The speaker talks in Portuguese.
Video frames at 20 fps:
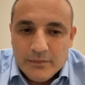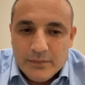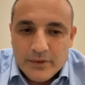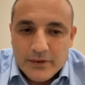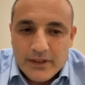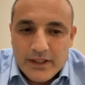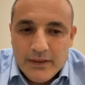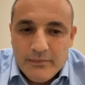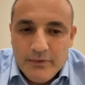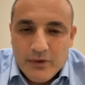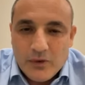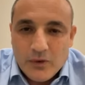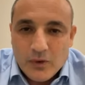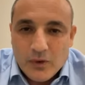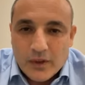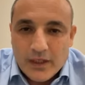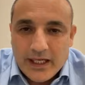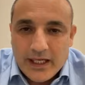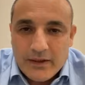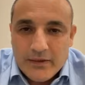porque me
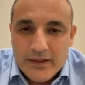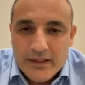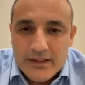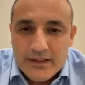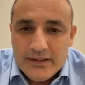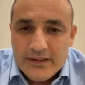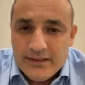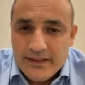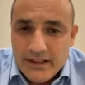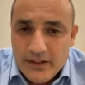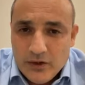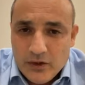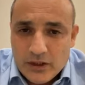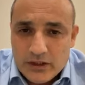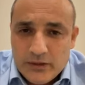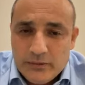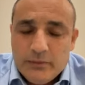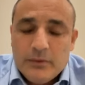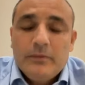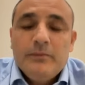colocaram esse
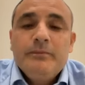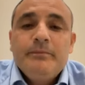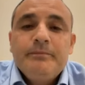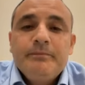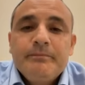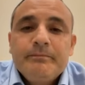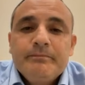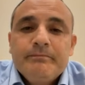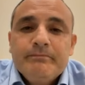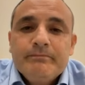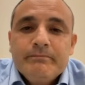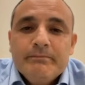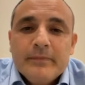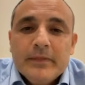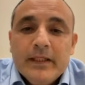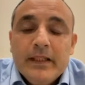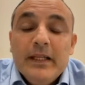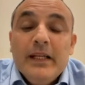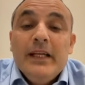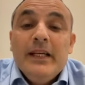estereótipo.
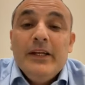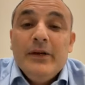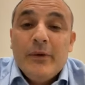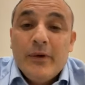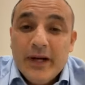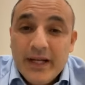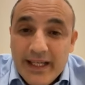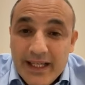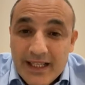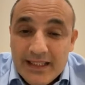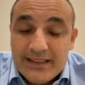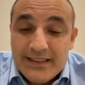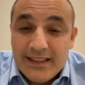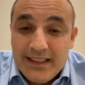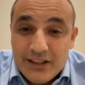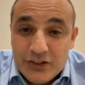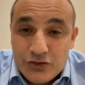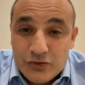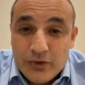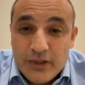Eu ganhei as
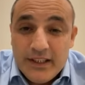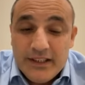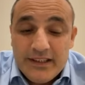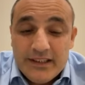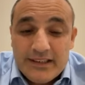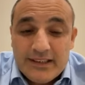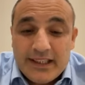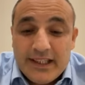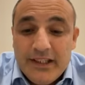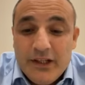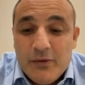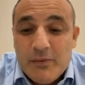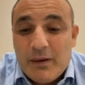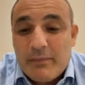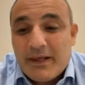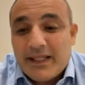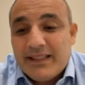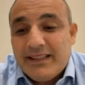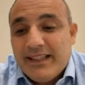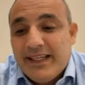eleições e saiu
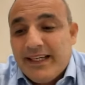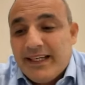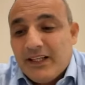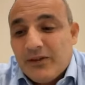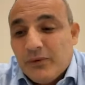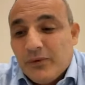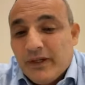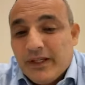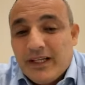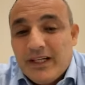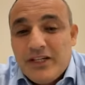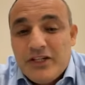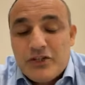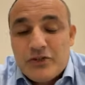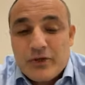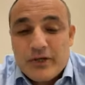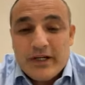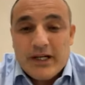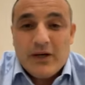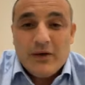uma matéria num grande
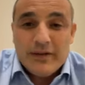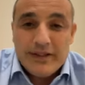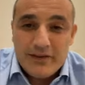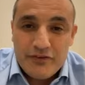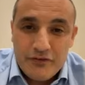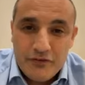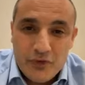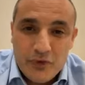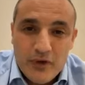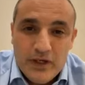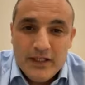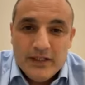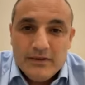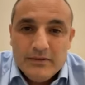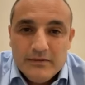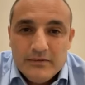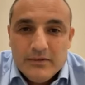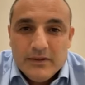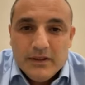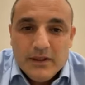jornal, na
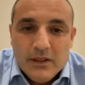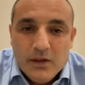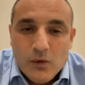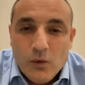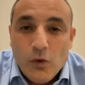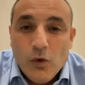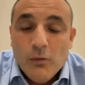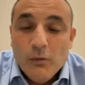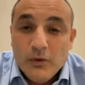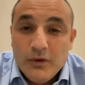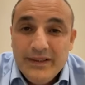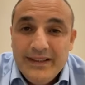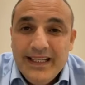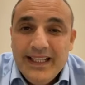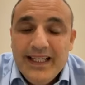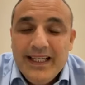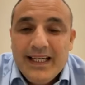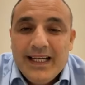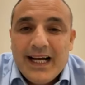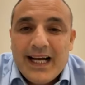Folha, como
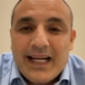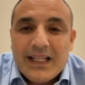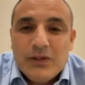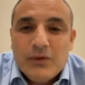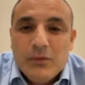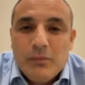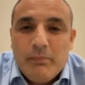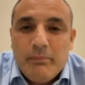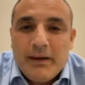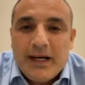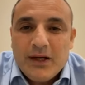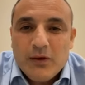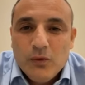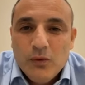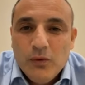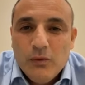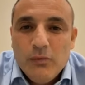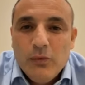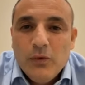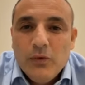delegado
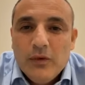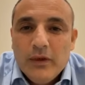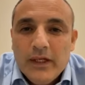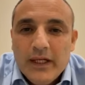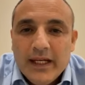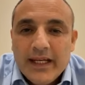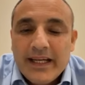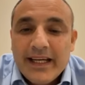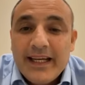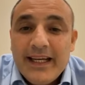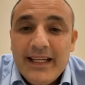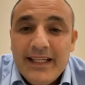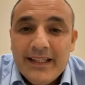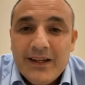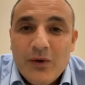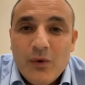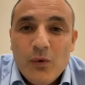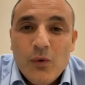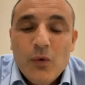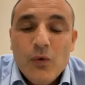Palumbo
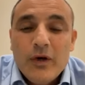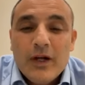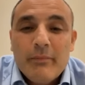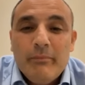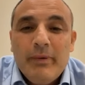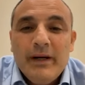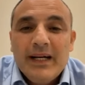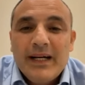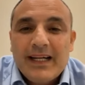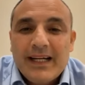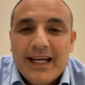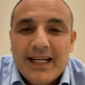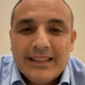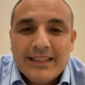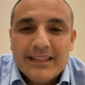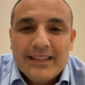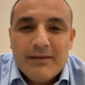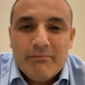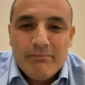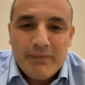reinaugura a
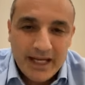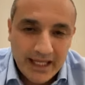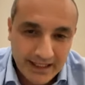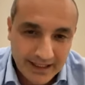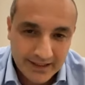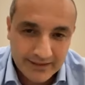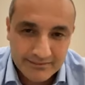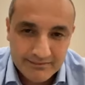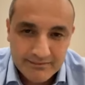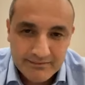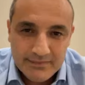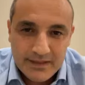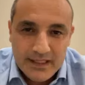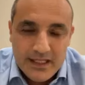bancada da bala.